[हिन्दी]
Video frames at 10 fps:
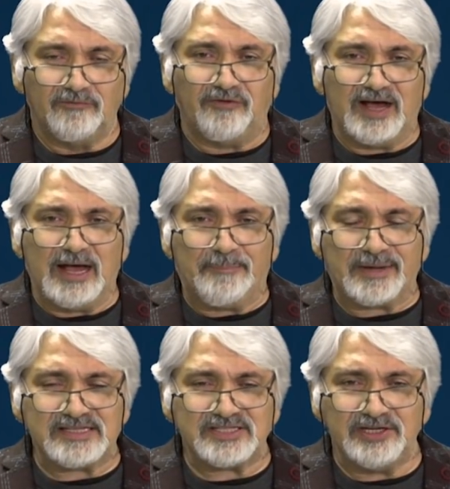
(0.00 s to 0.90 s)
वहाँ
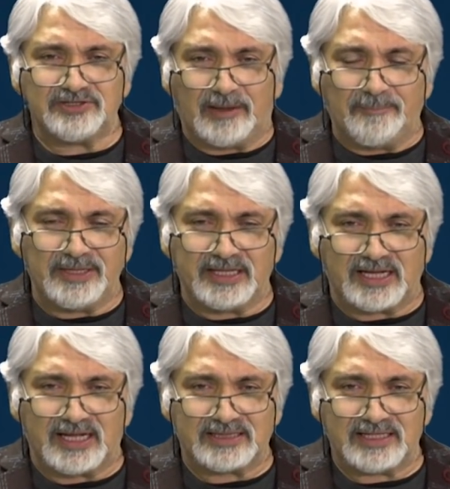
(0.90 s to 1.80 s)
प्रेसिडेंट ट्रंप ने
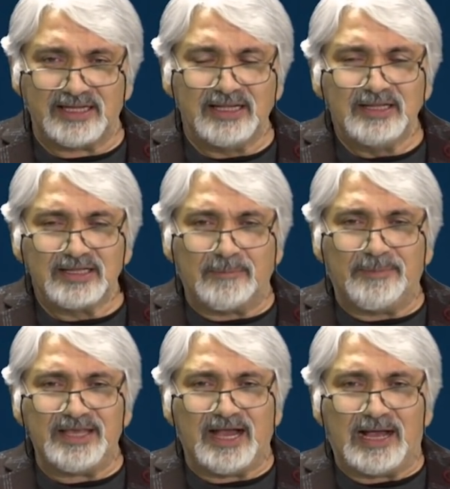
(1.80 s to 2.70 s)
कहा था कि
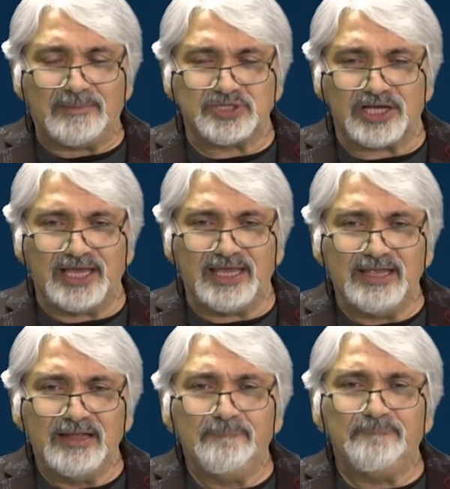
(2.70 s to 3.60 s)
भाई आप जाएं
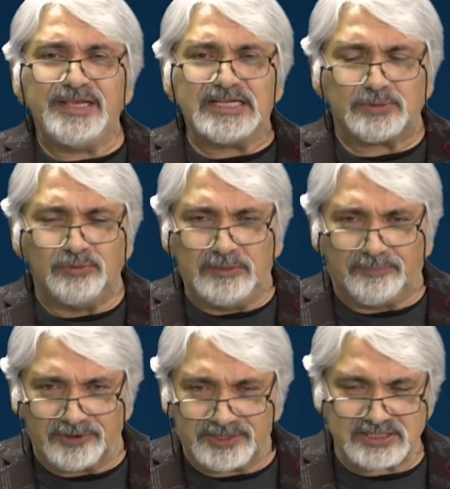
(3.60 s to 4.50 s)
पीसफुली
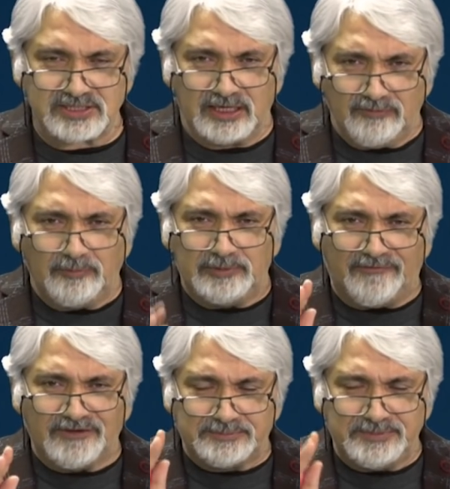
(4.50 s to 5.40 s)
प्रोटेस्ट करें वो
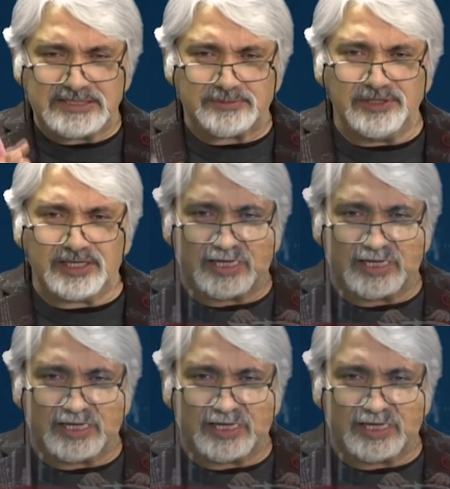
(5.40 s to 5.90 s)
लफज पीसफुली